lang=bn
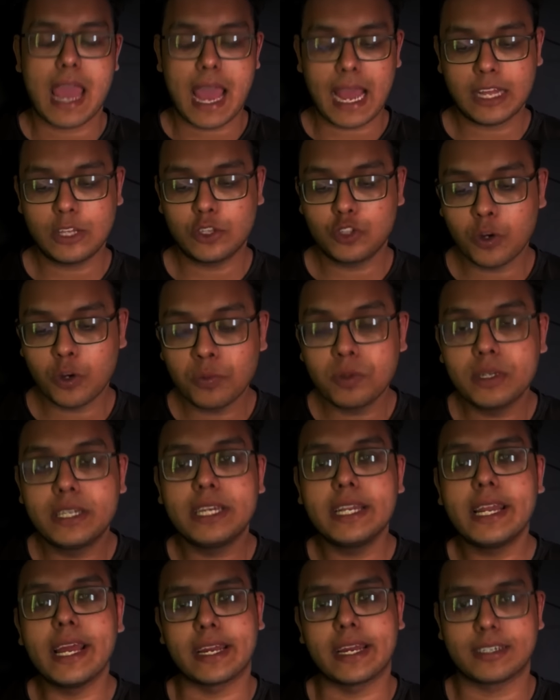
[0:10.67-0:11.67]
একদম
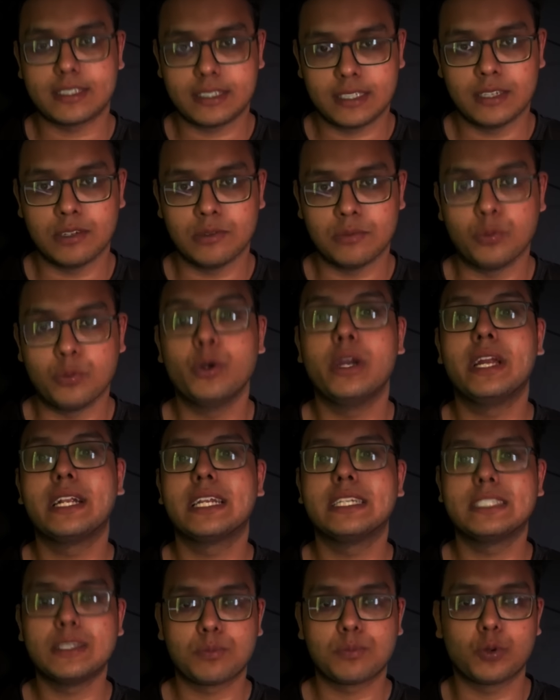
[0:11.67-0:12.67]
ডিরেক্ট
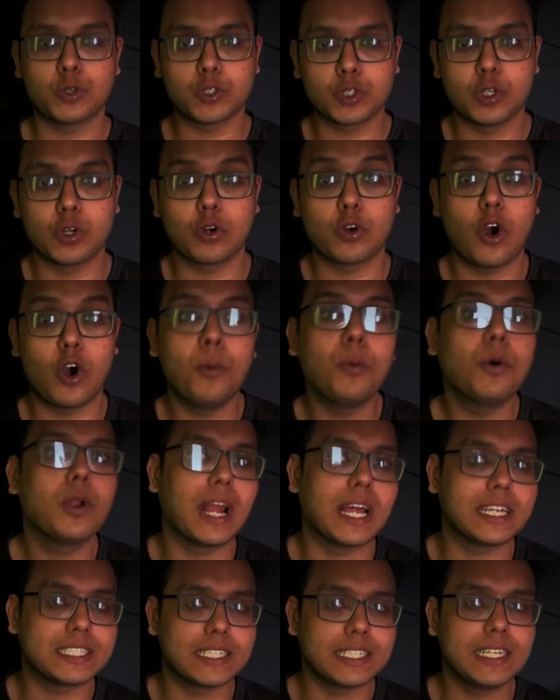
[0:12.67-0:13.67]
বুয়েটে যে প্রশ্ন কমন
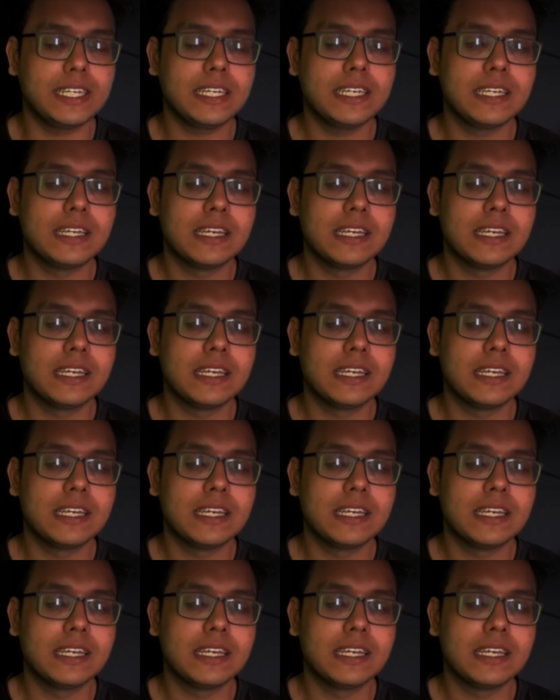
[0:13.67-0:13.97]
আসে